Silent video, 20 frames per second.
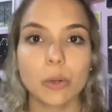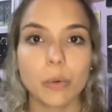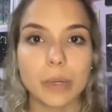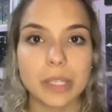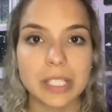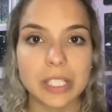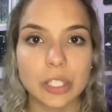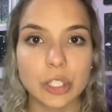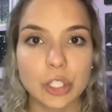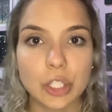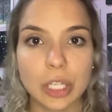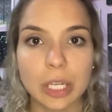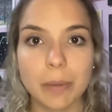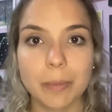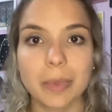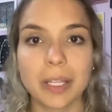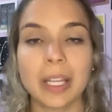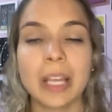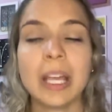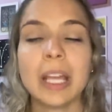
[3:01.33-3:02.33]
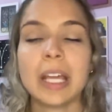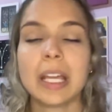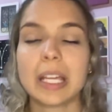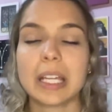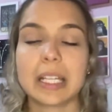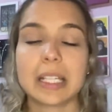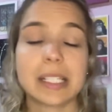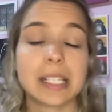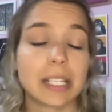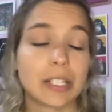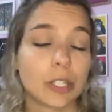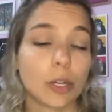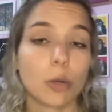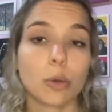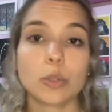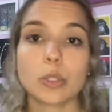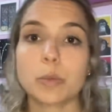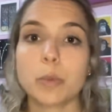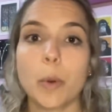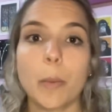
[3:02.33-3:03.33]
com esse time, e seja
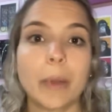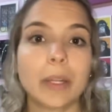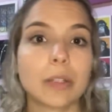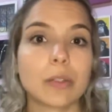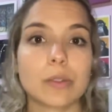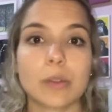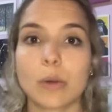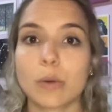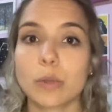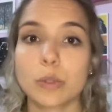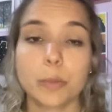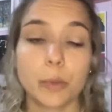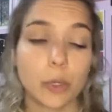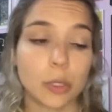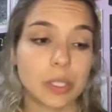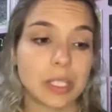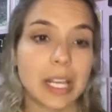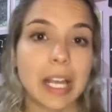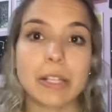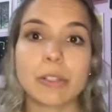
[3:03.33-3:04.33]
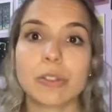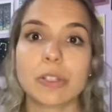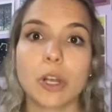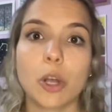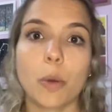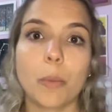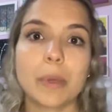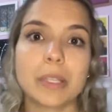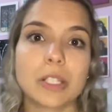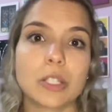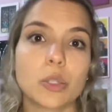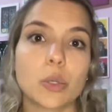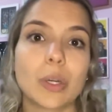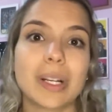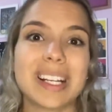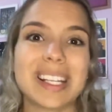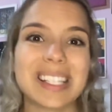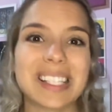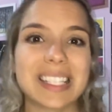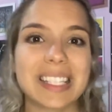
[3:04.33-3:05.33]
alguns momentos, alguns processos, algumas
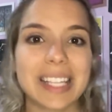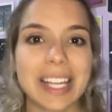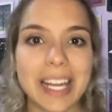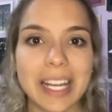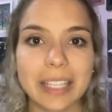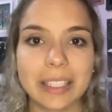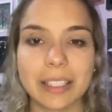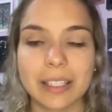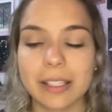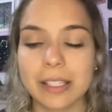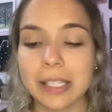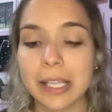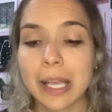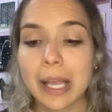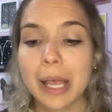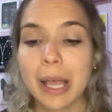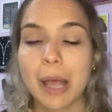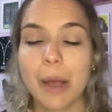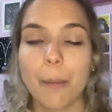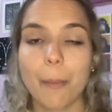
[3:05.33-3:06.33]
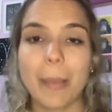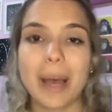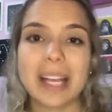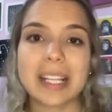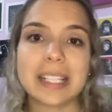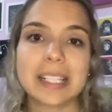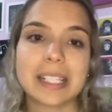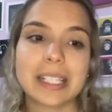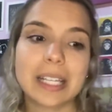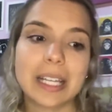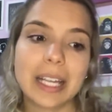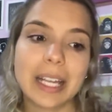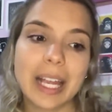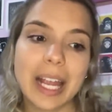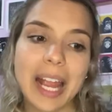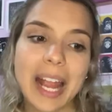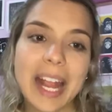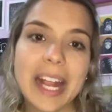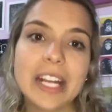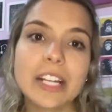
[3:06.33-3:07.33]
escolhas lentas, mas
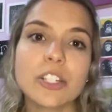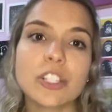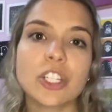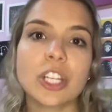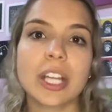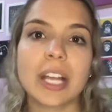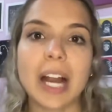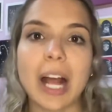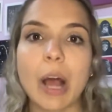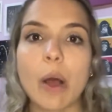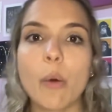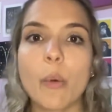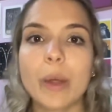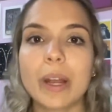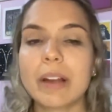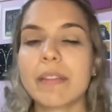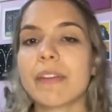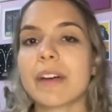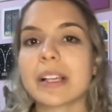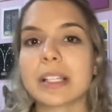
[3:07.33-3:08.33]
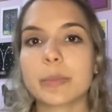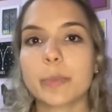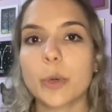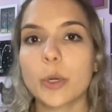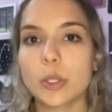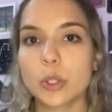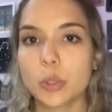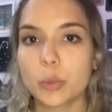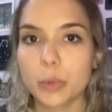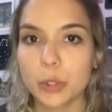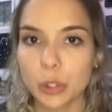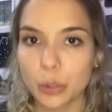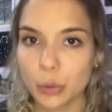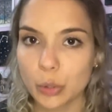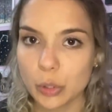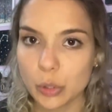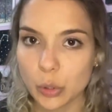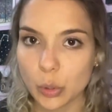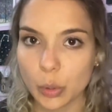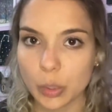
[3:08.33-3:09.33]
em geral ele faz boas
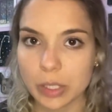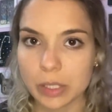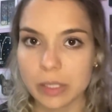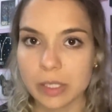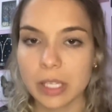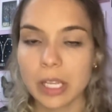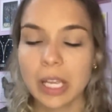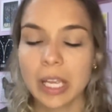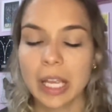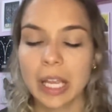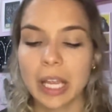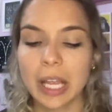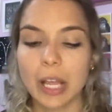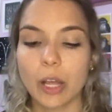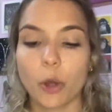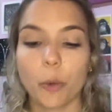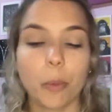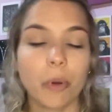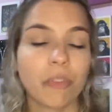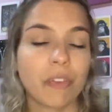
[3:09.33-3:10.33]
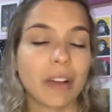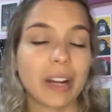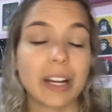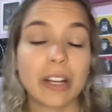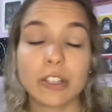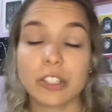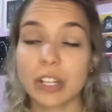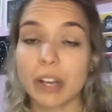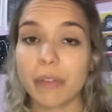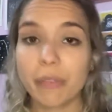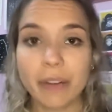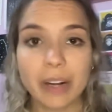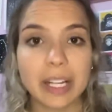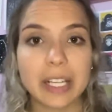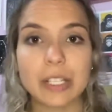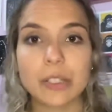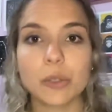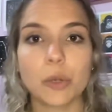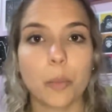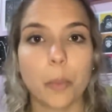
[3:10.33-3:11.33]
substituições. Como eu falei, eu já
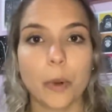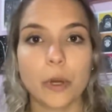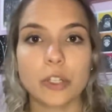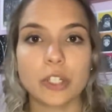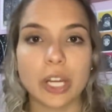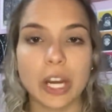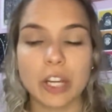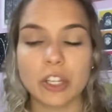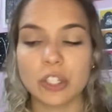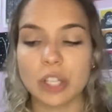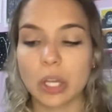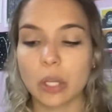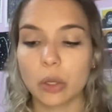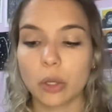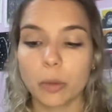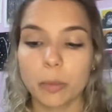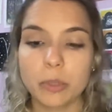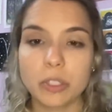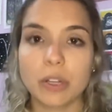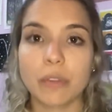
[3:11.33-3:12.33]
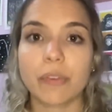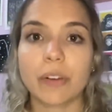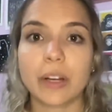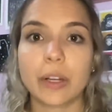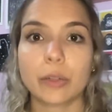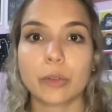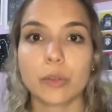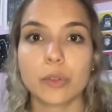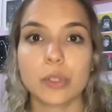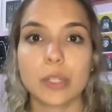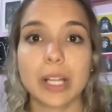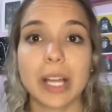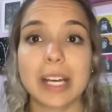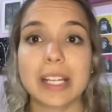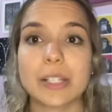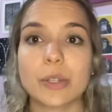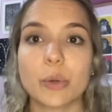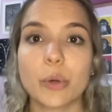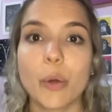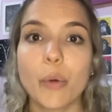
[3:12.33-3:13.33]
falei isso no podcast da Globo, eu já falei em outros
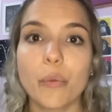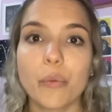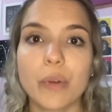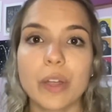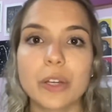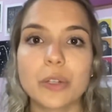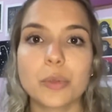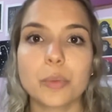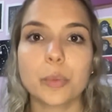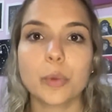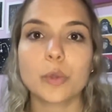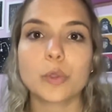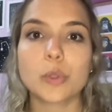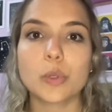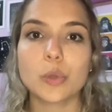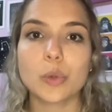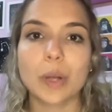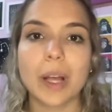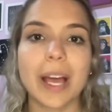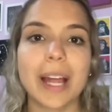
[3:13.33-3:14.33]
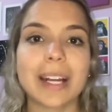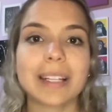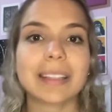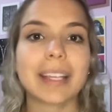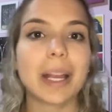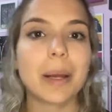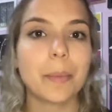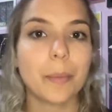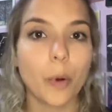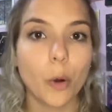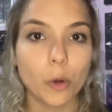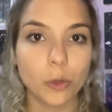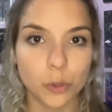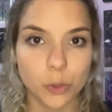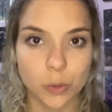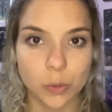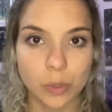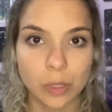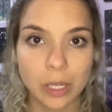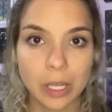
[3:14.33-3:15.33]
lugares, eu não vejo o Bustos um cara
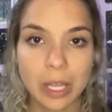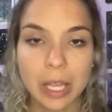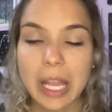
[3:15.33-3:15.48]
teimoso.